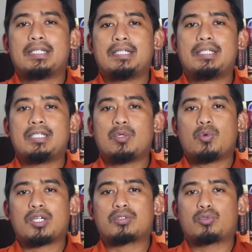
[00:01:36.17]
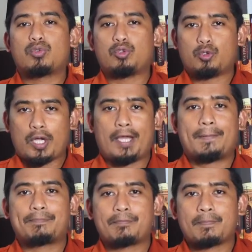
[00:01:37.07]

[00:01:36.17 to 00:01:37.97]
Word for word: di waktu duha.